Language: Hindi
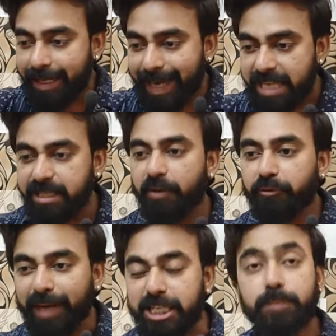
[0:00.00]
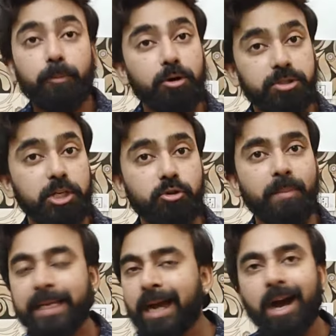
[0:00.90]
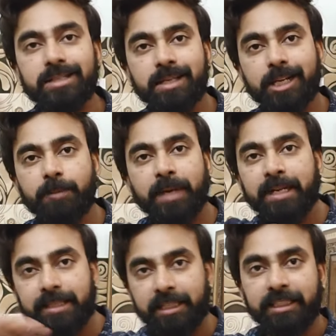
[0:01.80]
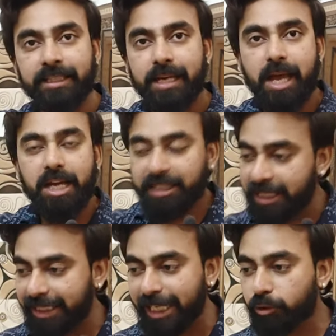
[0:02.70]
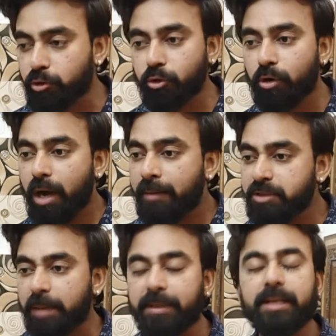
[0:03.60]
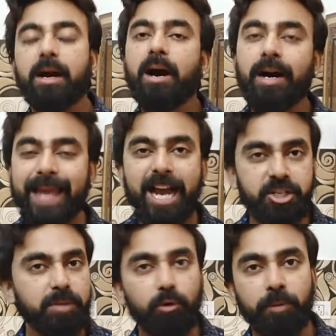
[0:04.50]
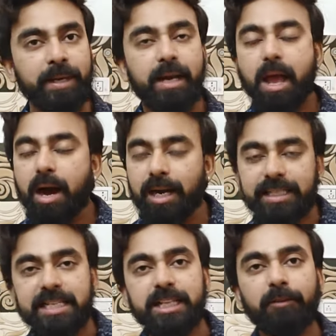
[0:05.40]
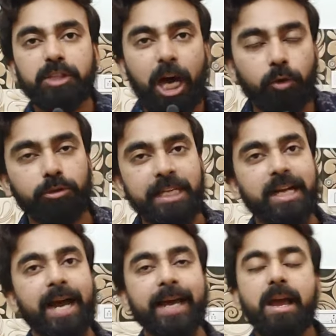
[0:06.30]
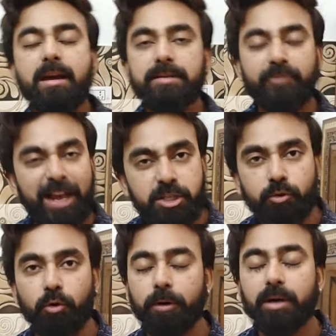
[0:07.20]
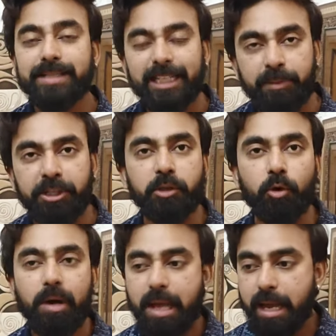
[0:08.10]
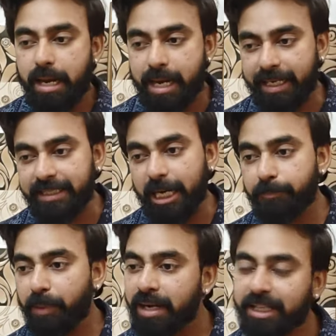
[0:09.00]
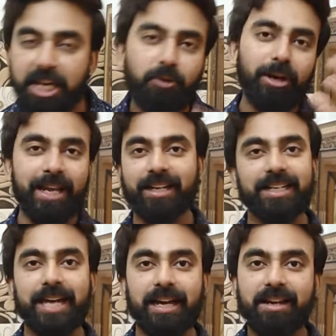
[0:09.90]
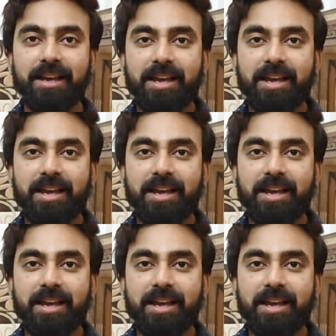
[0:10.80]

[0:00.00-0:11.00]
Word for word: एक ऐसा फ्रेश पोस्टर जो मैंने आज तक कल्पना नहीं की थी ठीक है यार दोस्तों हम सब ने हर एक्शन मोड में हर किसी अवतार को देखा है फैंस को सेलिब्रिटी को लेकिन यार पंखे को लेकर यार